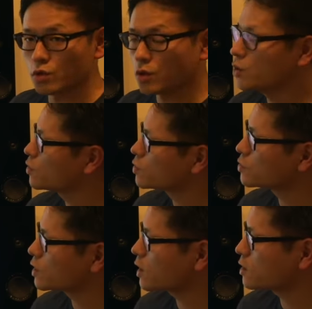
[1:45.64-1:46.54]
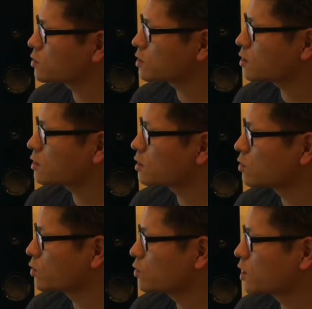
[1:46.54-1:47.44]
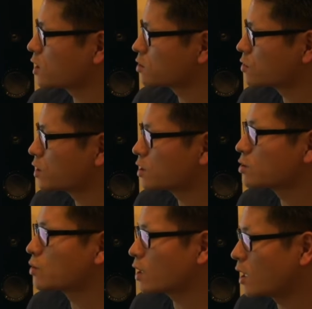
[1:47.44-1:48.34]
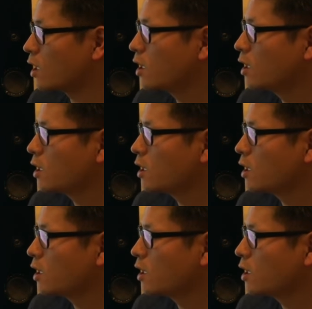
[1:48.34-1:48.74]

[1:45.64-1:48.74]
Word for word: よと。それから著作権ってどういうふうに活用できるのか。